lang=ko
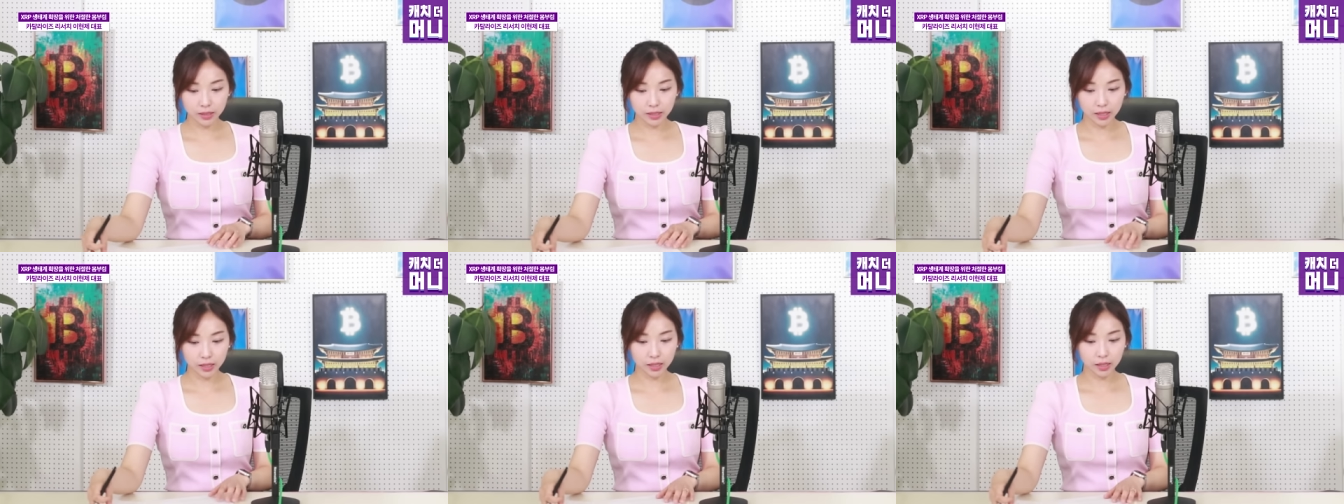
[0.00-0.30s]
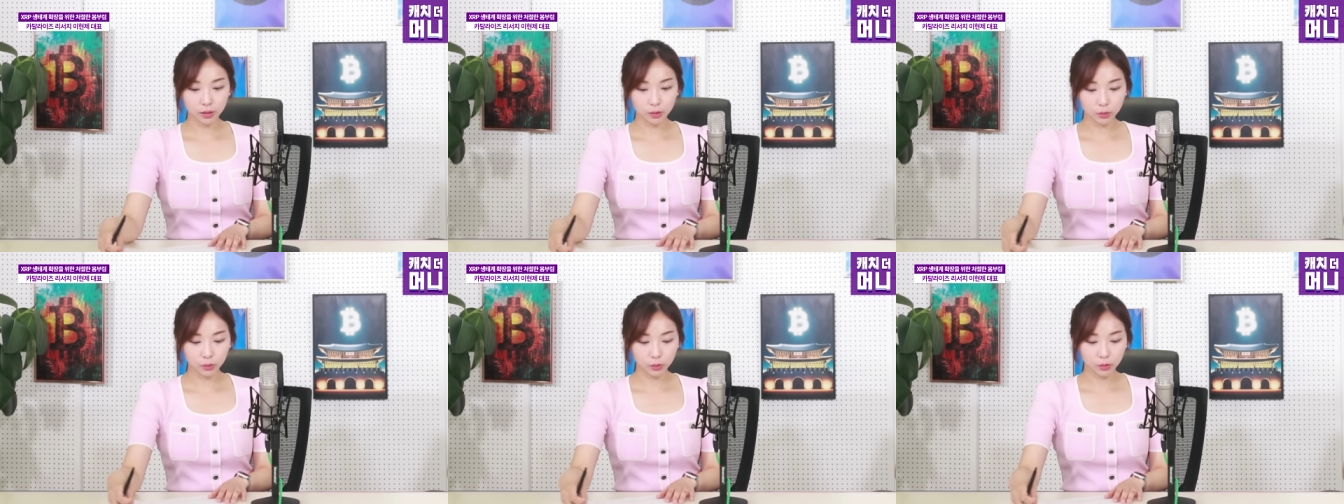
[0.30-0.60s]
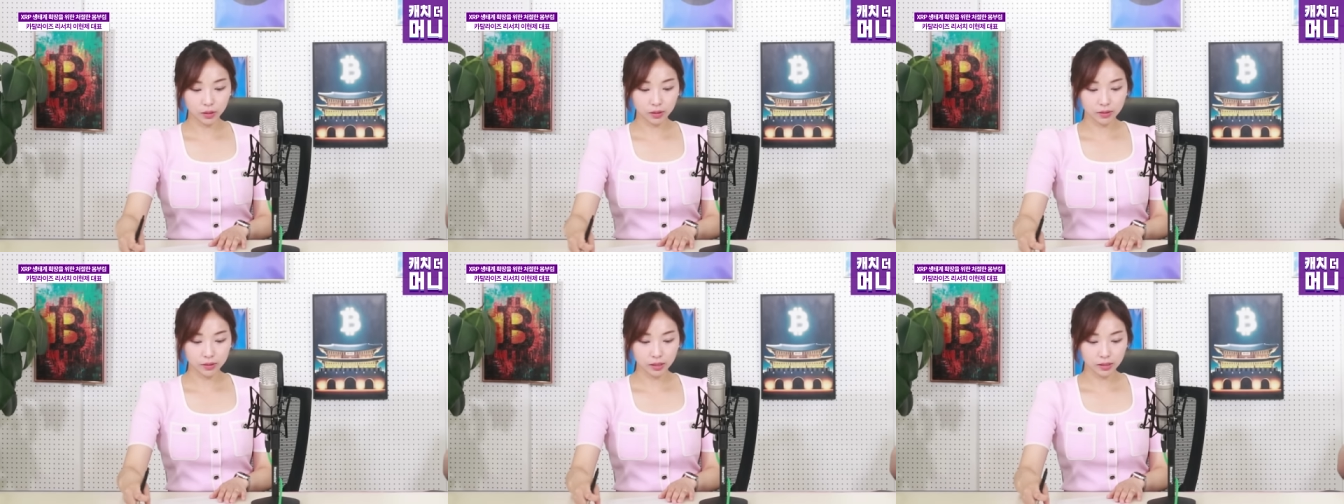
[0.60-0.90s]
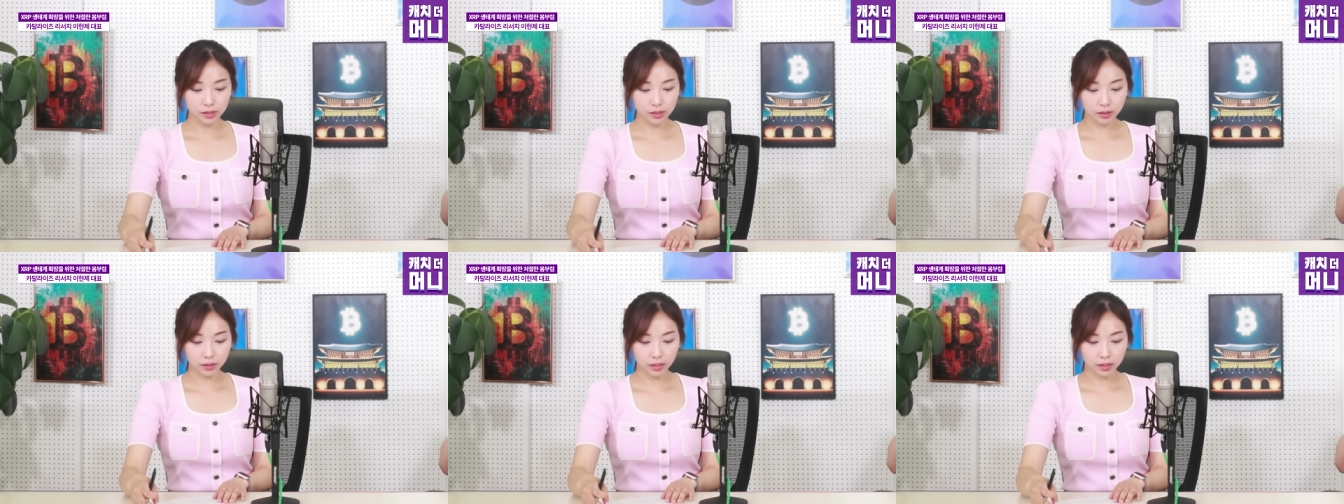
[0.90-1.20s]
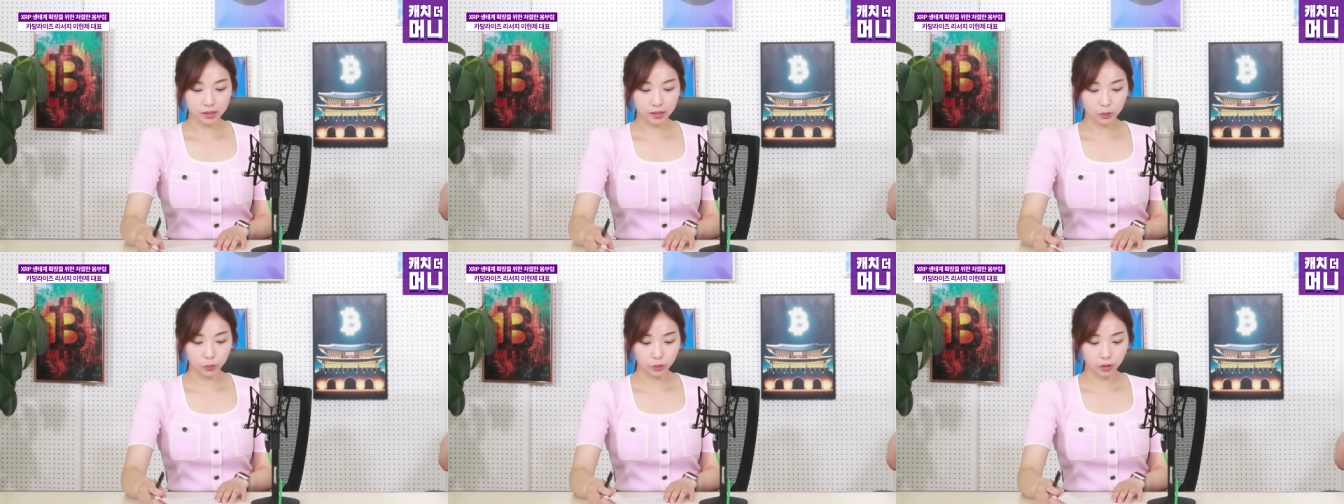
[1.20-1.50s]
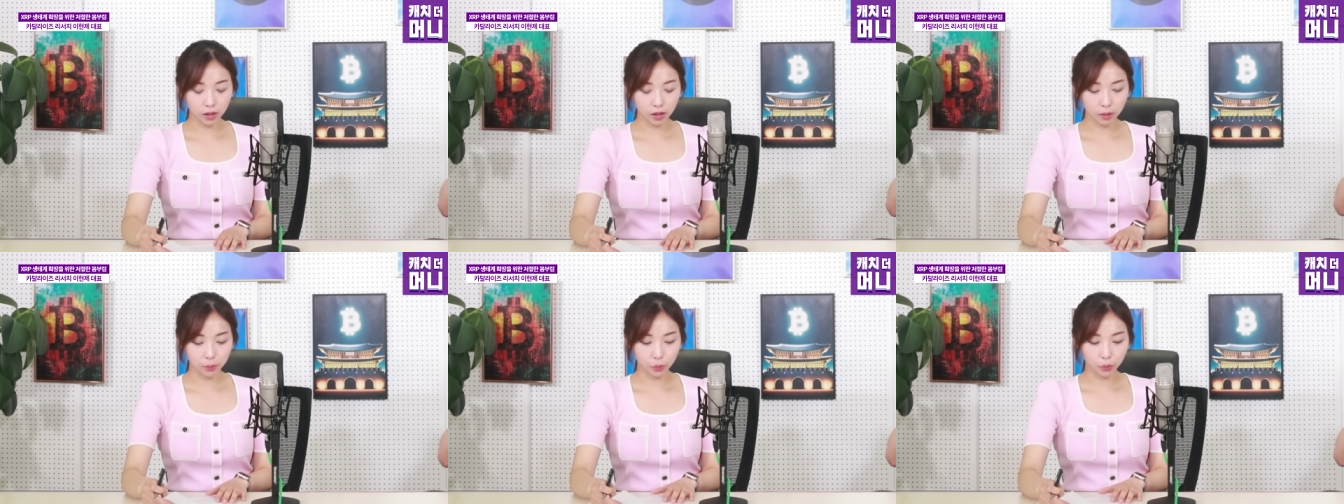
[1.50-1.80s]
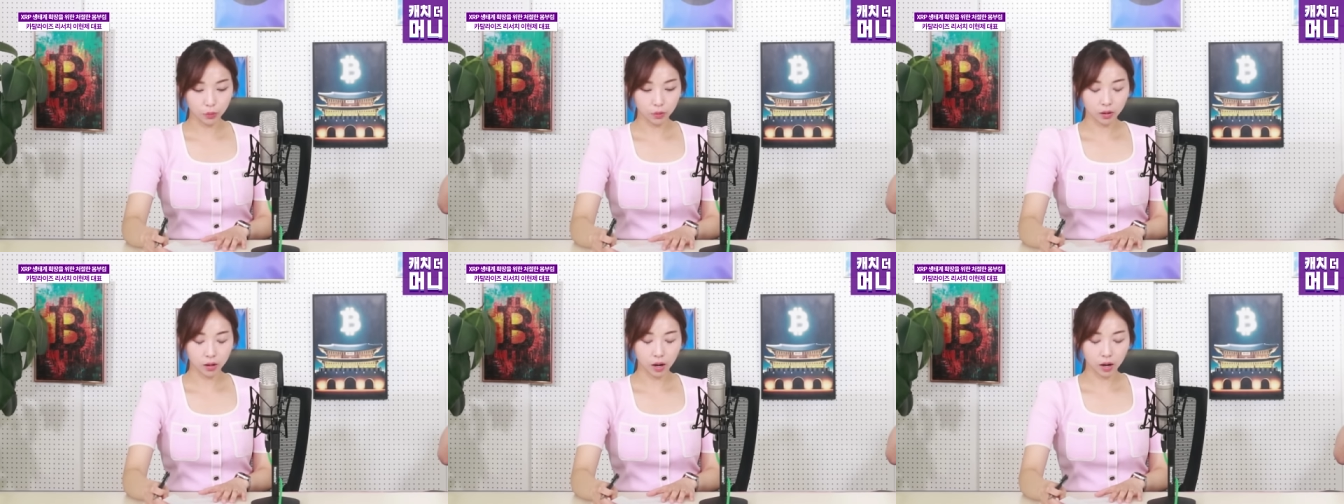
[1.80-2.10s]
얘기로 살짝 다시 돌아가
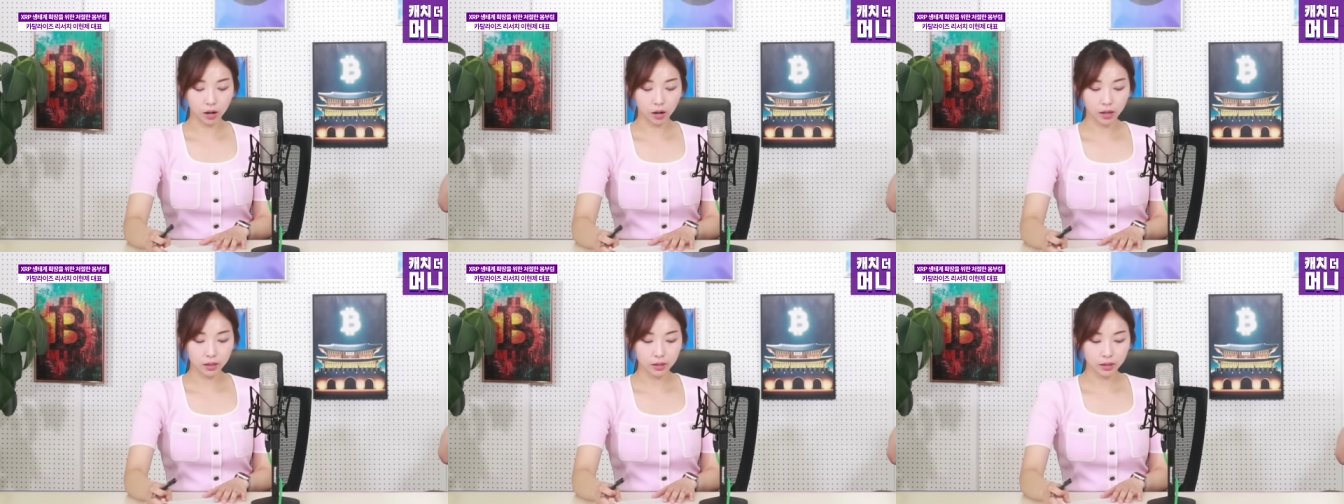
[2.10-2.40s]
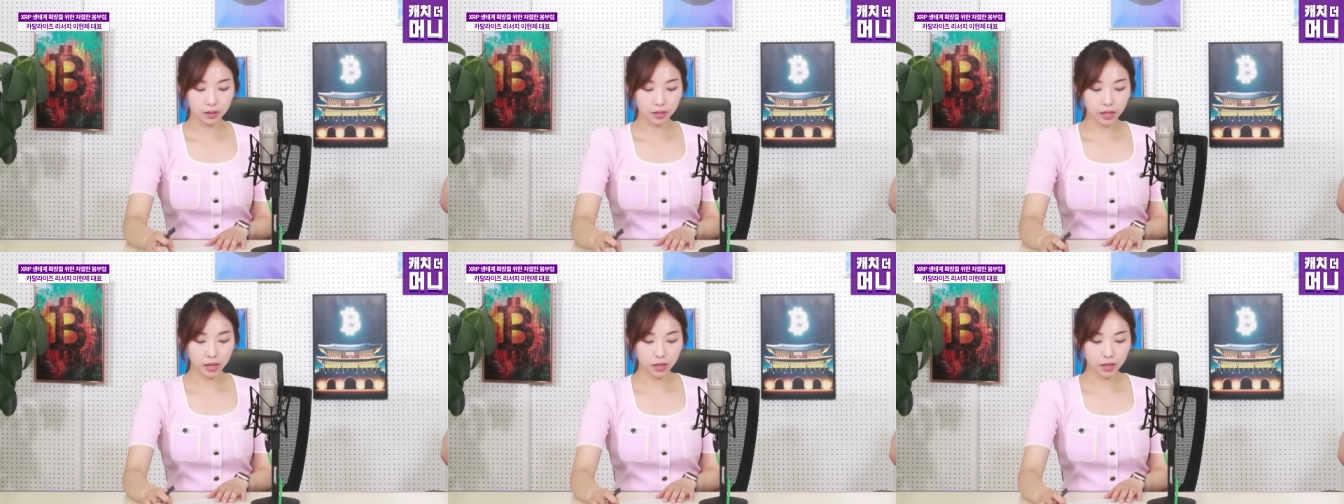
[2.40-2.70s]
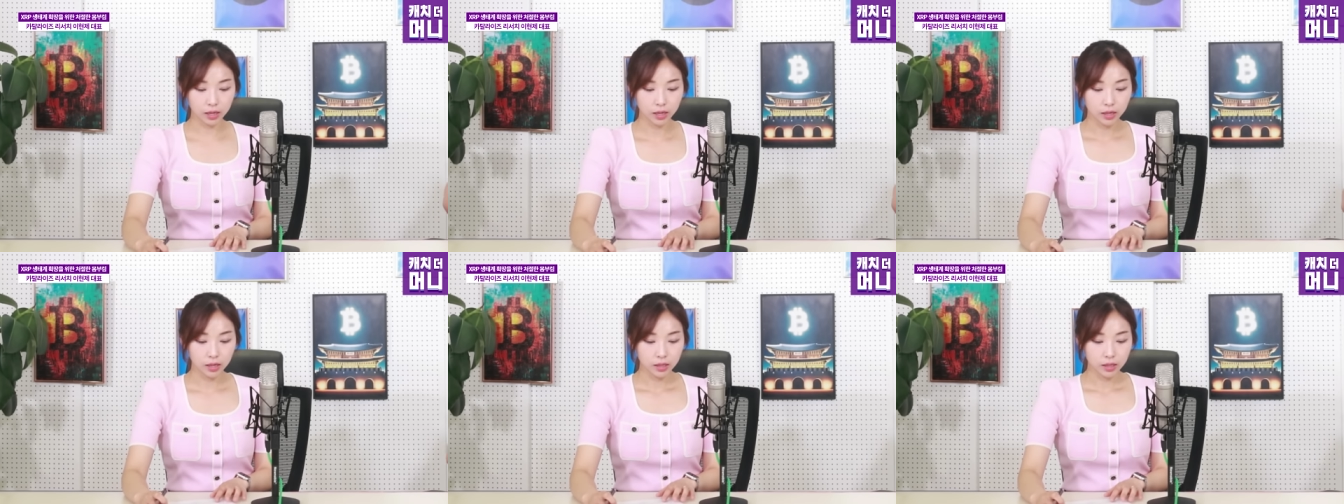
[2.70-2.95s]
볼까 하는데,